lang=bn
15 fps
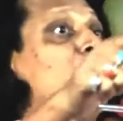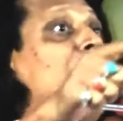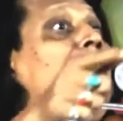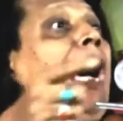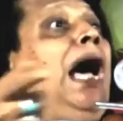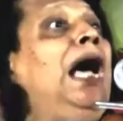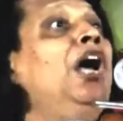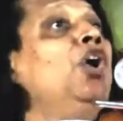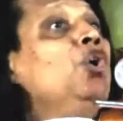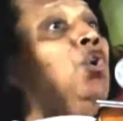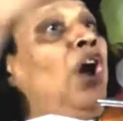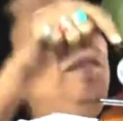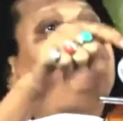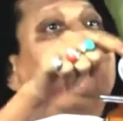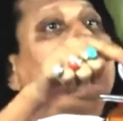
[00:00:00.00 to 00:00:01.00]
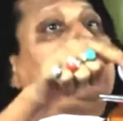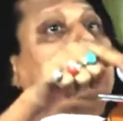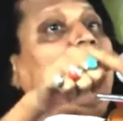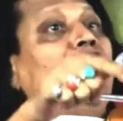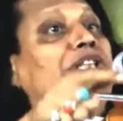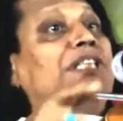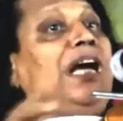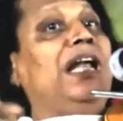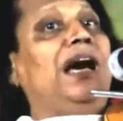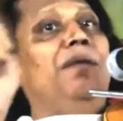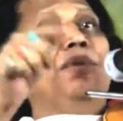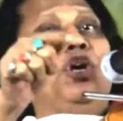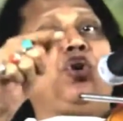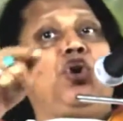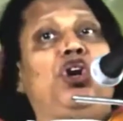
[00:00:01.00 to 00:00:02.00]
খোদা নফসে শয়তান
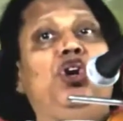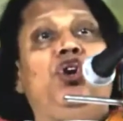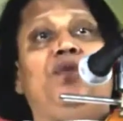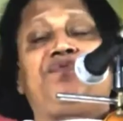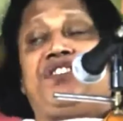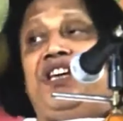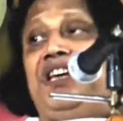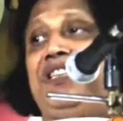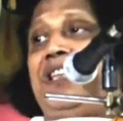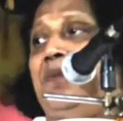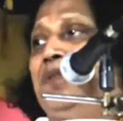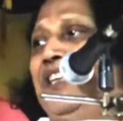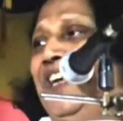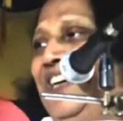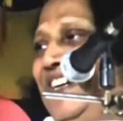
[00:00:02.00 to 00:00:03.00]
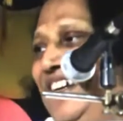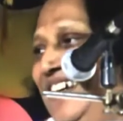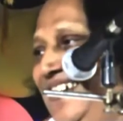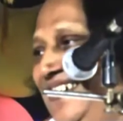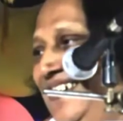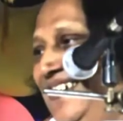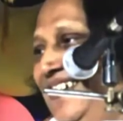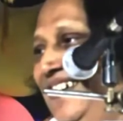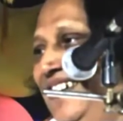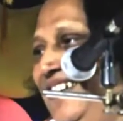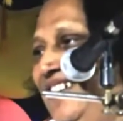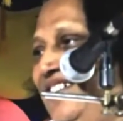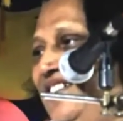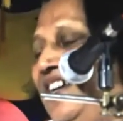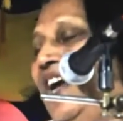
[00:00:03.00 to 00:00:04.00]
আমি করি নফসের তাবেদারি
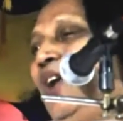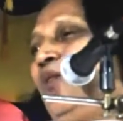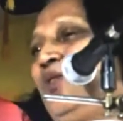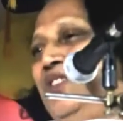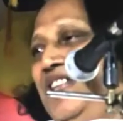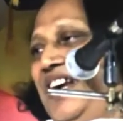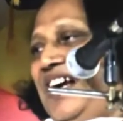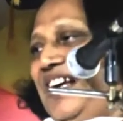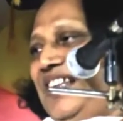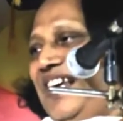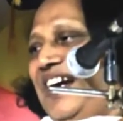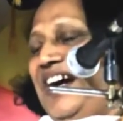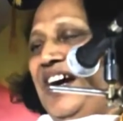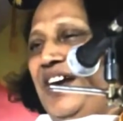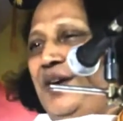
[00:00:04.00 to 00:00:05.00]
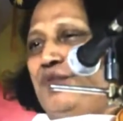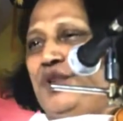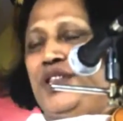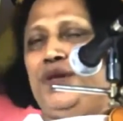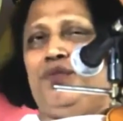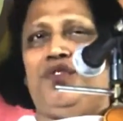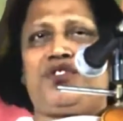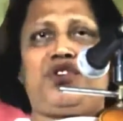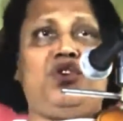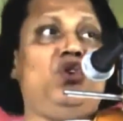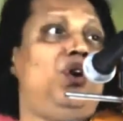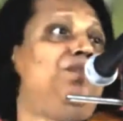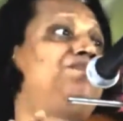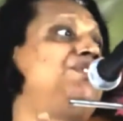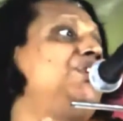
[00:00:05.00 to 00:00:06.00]
জালালুদ্দিন খাতার গানের মধ্যে বলছে
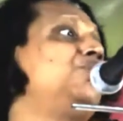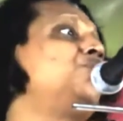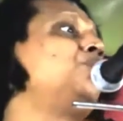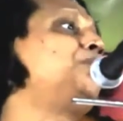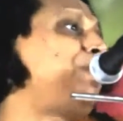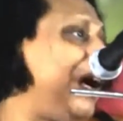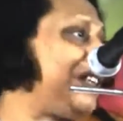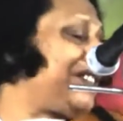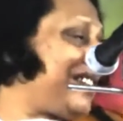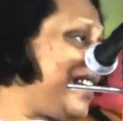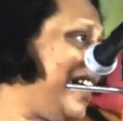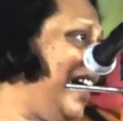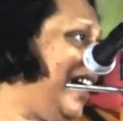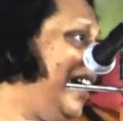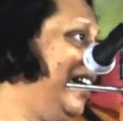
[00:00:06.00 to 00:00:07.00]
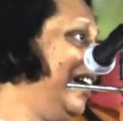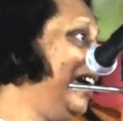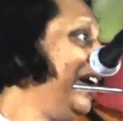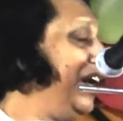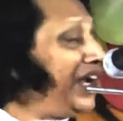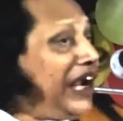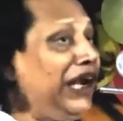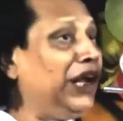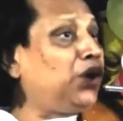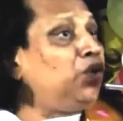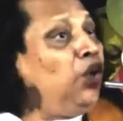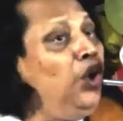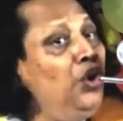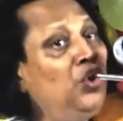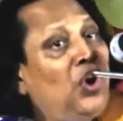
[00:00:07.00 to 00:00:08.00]
নবজে তো পাঁচটা এখানে
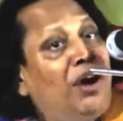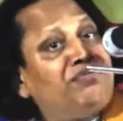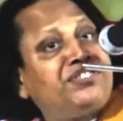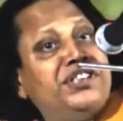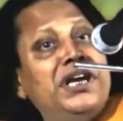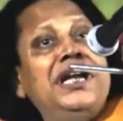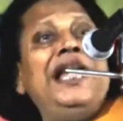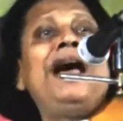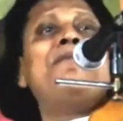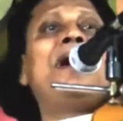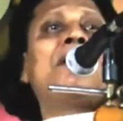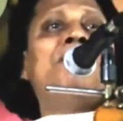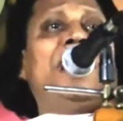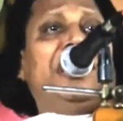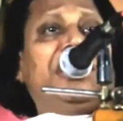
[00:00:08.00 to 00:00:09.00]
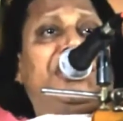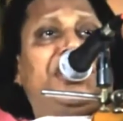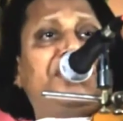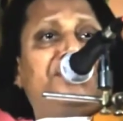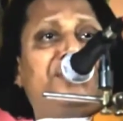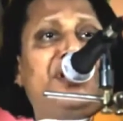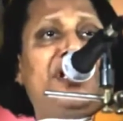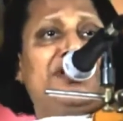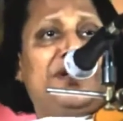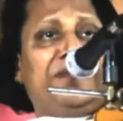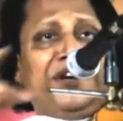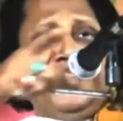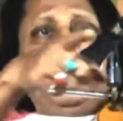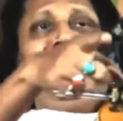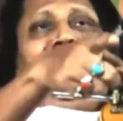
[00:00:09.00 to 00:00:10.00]
কোন নবসিল্লে আমার মালিককে চেনা
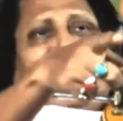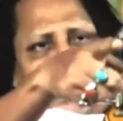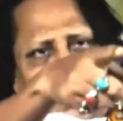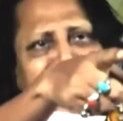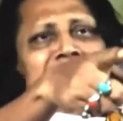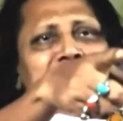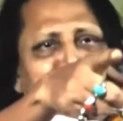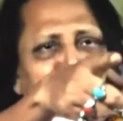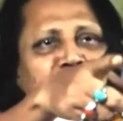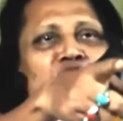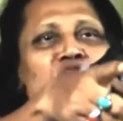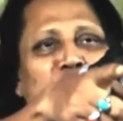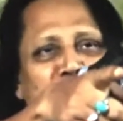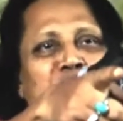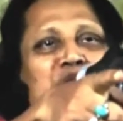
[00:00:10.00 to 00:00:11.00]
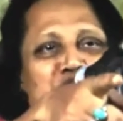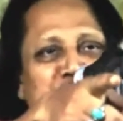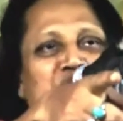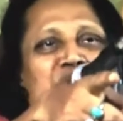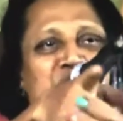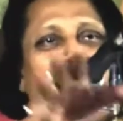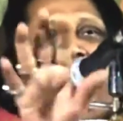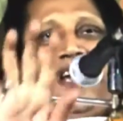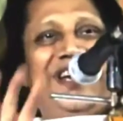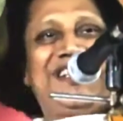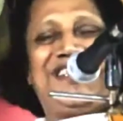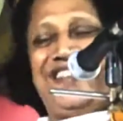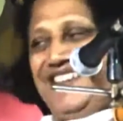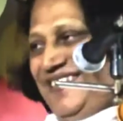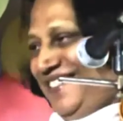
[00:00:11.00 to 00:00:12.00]
যাবে এটা একটা বিষয় অবশ্যই রয়ে
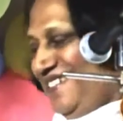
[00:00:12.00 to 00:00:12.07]
গেছে